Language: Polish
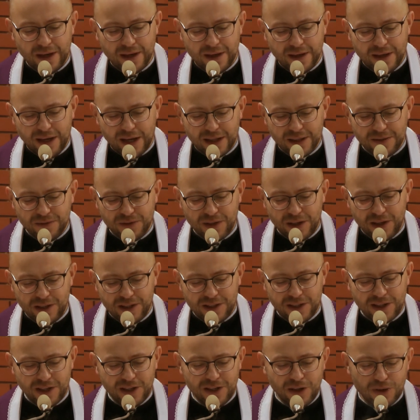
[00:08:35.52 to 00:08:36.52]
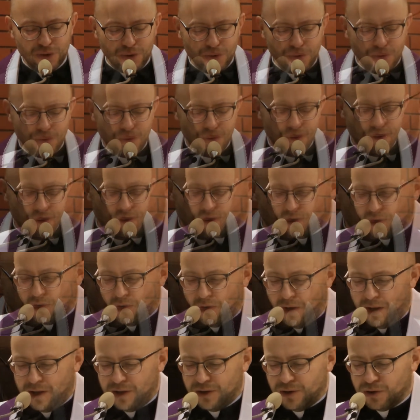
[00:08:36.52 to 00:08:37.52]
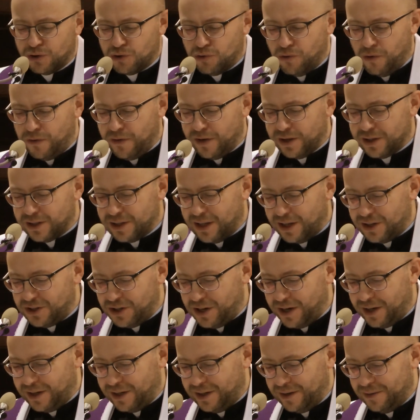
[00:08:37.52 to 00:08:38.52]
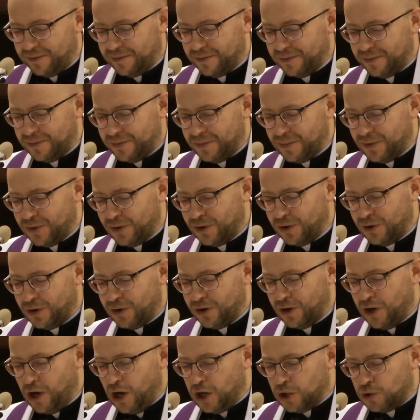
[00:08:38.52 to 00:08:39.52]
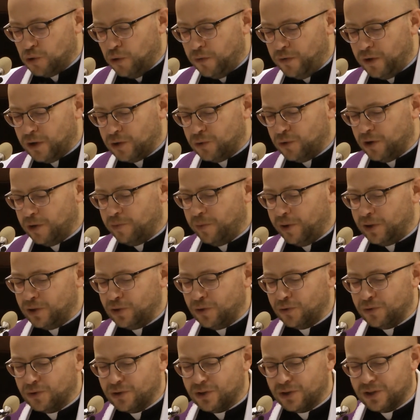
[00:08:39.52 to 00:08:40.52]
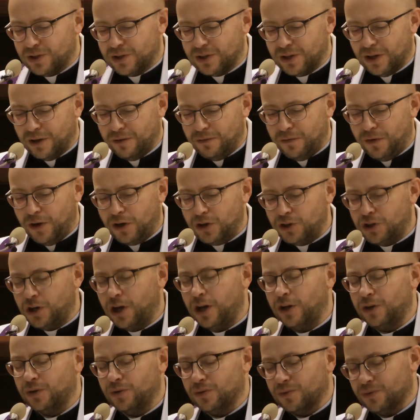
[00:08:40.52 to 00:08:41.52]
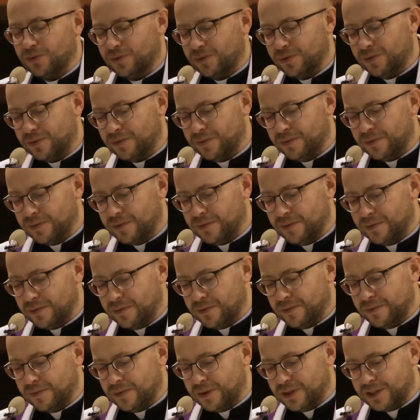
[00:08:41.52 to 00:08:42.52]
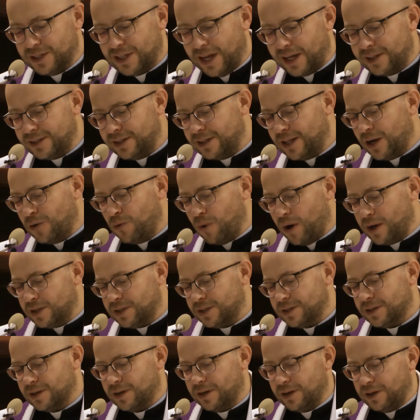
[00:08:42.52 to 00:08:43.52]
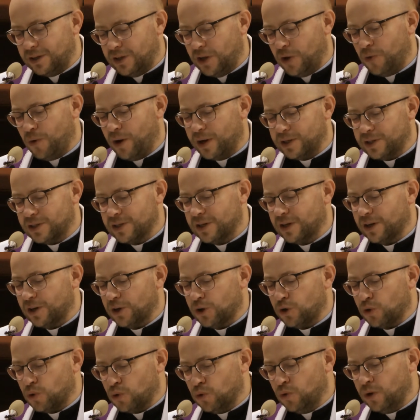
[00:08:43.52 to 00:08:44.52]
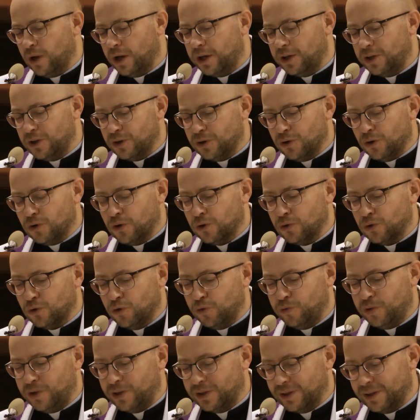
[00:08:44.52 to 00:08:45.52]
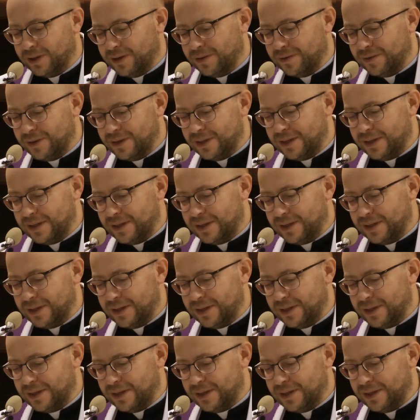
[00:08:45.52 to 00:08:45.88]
Jan w tej scenie to kolejny człowiek z nadziei. Człowiek, który będąc w więzieniu, zdany na łaskę i niełaskę króla i jego konkubiny,